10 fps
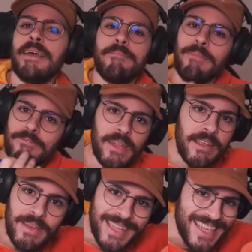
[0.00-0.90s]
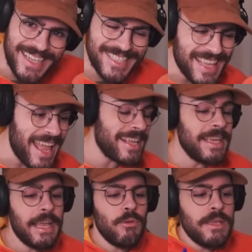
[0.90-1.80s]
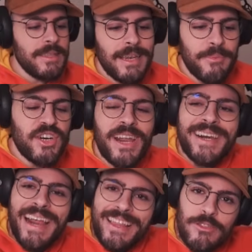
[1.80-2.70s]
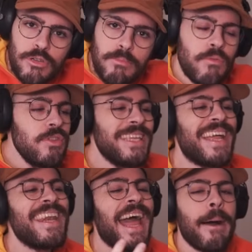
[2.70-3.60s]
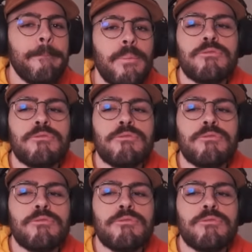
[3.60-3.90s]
Eh, veniva da Aztechi. e quindi la parola random vuol dire nabbo,